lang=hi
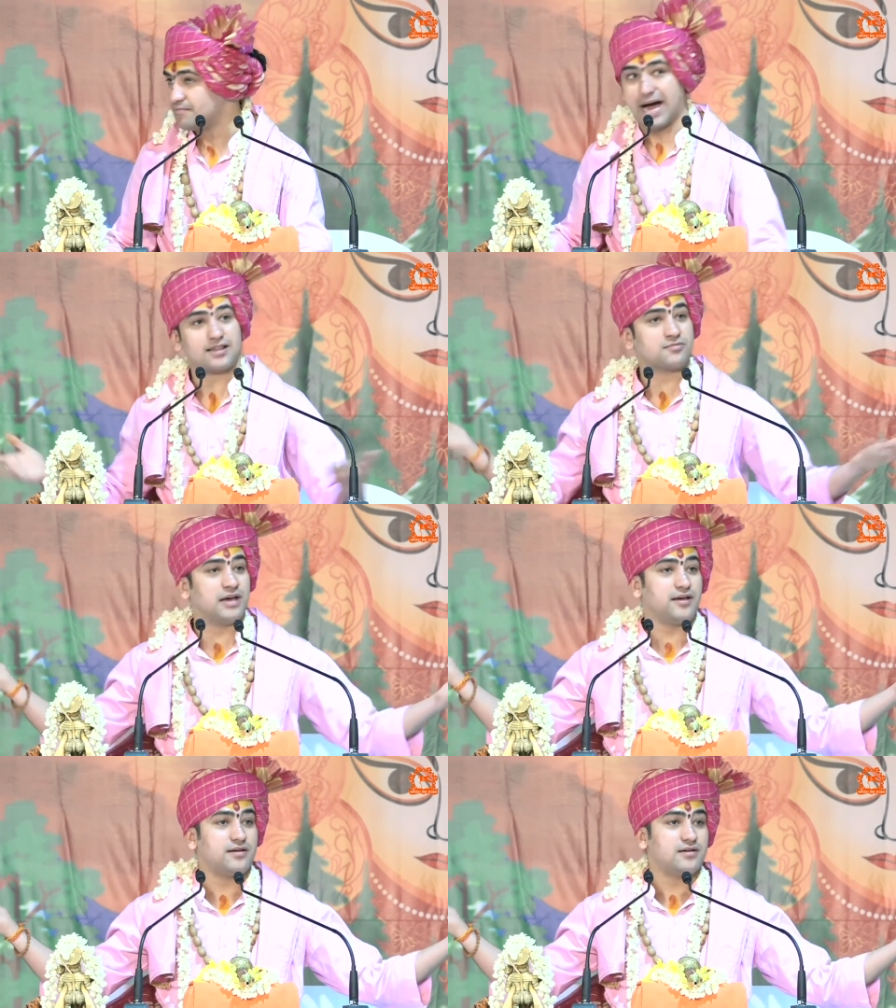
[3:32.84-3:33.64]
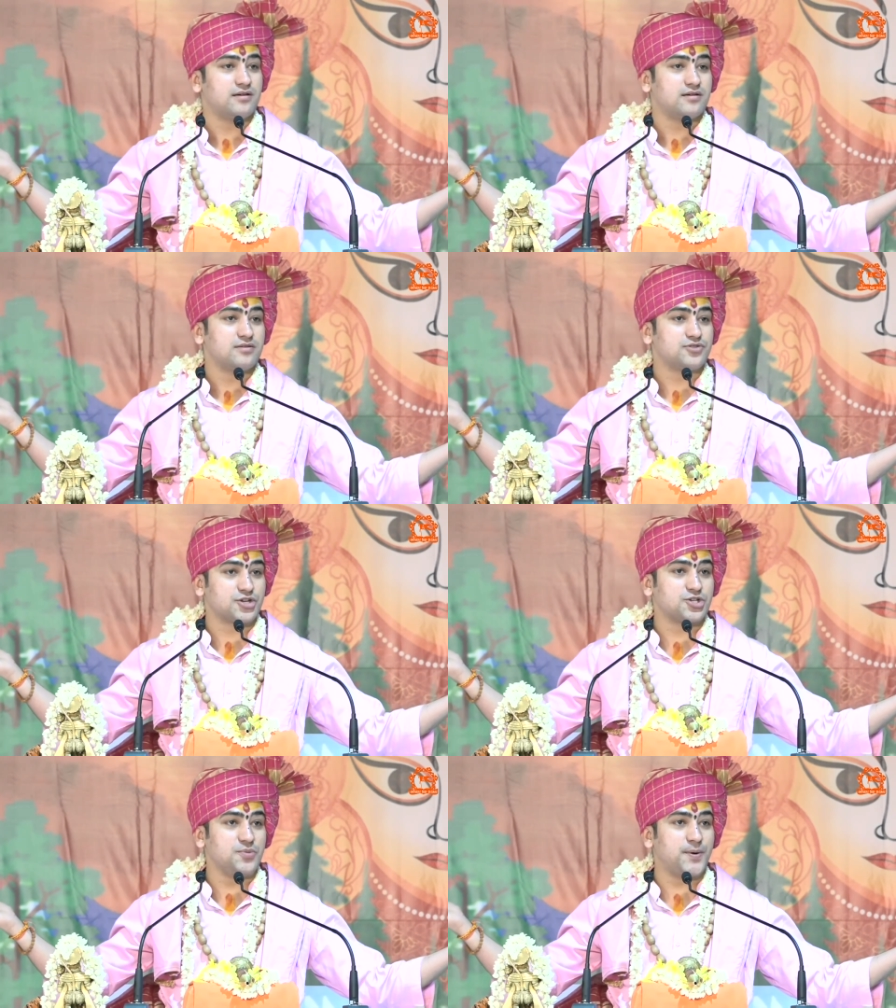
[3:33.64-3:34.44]
बाद में
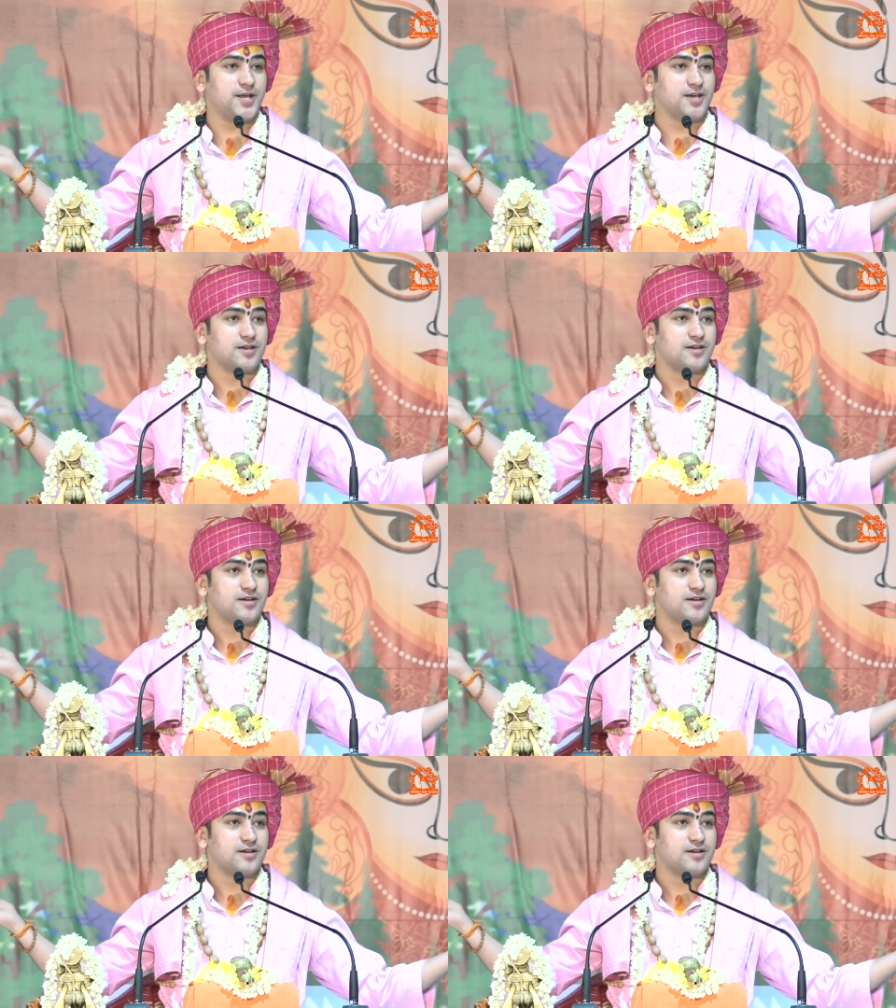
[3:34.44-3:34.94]
दृष्टि पड़ी